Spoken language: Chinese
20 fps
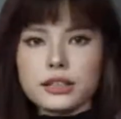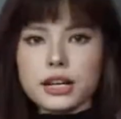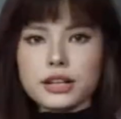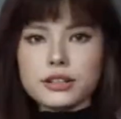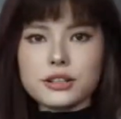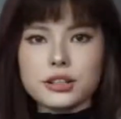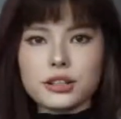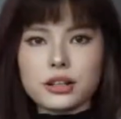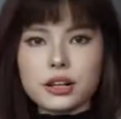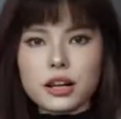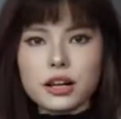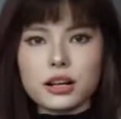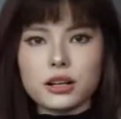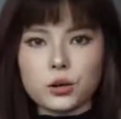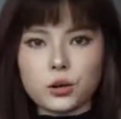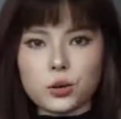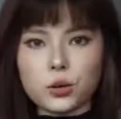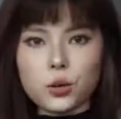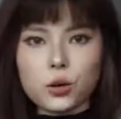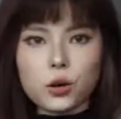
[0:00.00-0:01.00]
它整个很
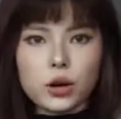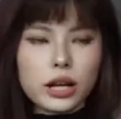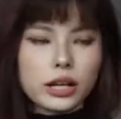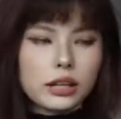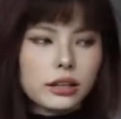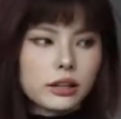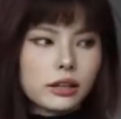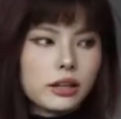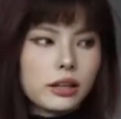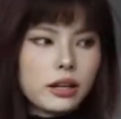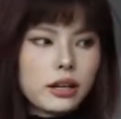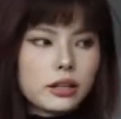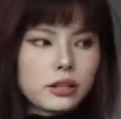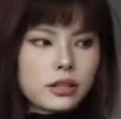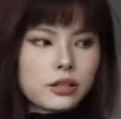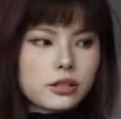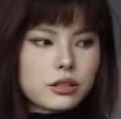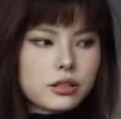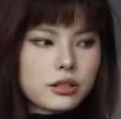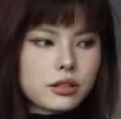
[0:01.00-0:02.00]
宽，
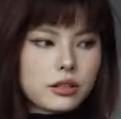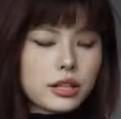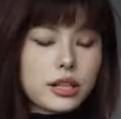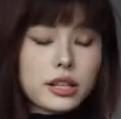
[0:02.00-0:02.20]
但是呢